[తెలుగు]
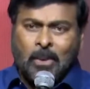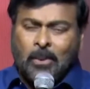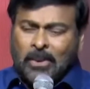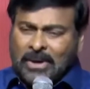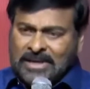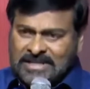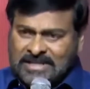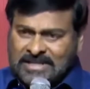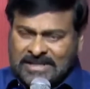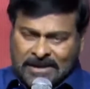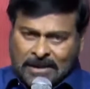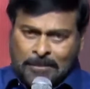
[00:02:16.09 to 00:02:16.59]
ఒక
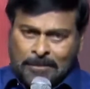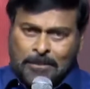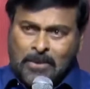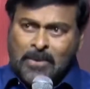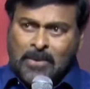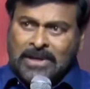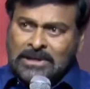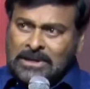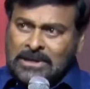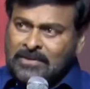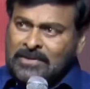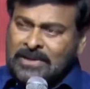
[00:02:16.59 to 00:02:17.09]
శిల్పం
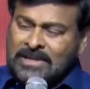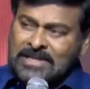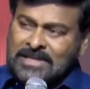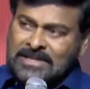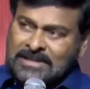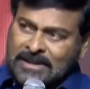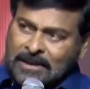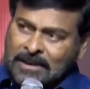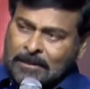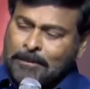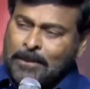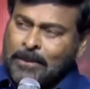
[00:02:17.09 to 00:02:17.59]
అందమైన
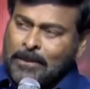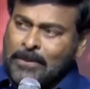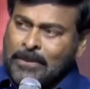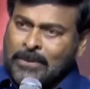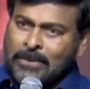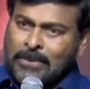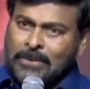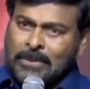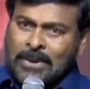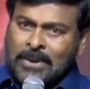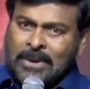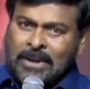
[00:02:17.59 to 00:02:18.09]
శిల్పం
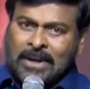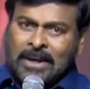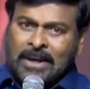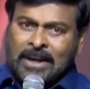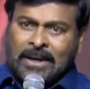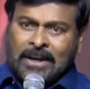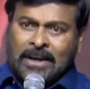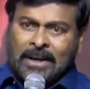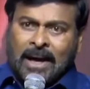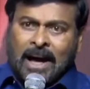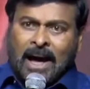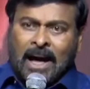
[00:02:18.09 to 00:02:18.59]

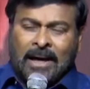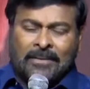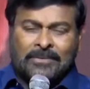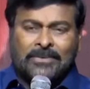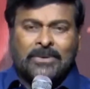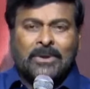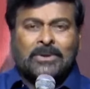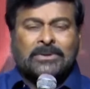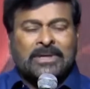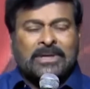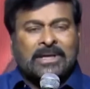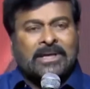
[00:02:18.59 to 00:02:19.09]

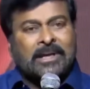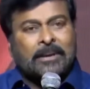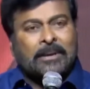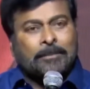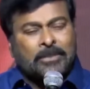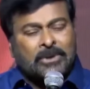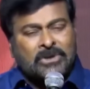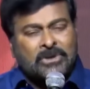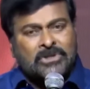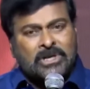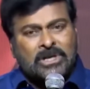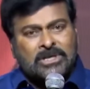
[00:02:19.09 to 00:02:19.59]
అందరూ తను
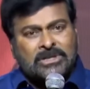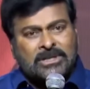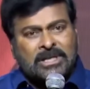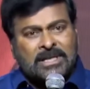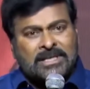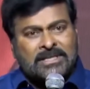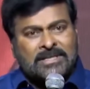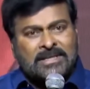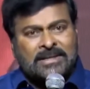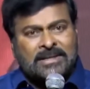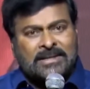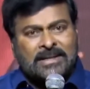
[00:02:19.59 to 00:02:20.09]
ఎప్రిషియేట్
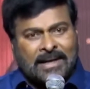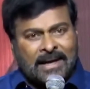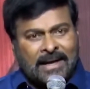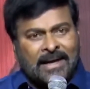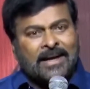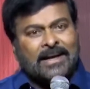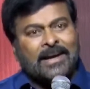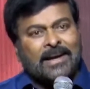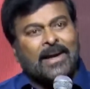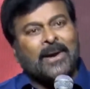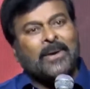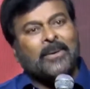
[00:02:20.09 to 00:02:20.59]
చేస్తుంటే
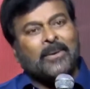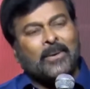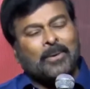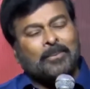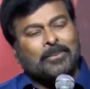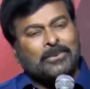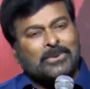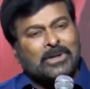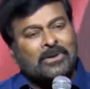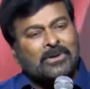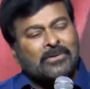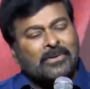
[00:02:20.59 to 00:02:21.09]
నా
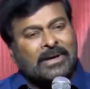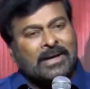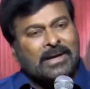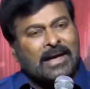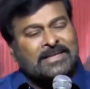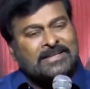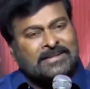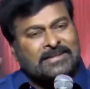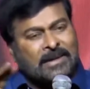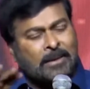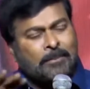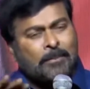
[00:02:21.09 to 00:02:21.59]
గొప్పతనం అని ఆ
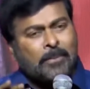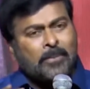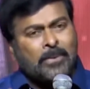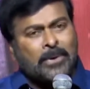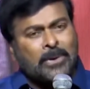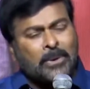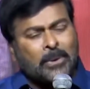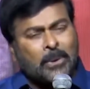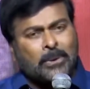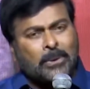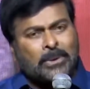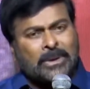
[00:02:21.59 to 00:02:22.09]
శిల్పం
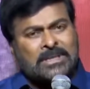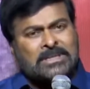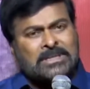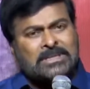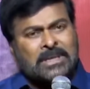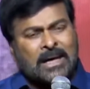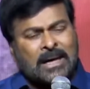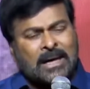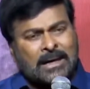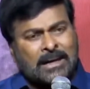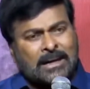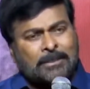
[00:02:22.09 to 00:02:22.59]
అనుకుంటే
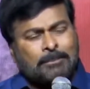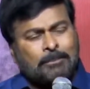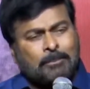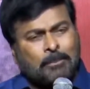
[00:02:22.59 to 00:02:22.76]
చాలా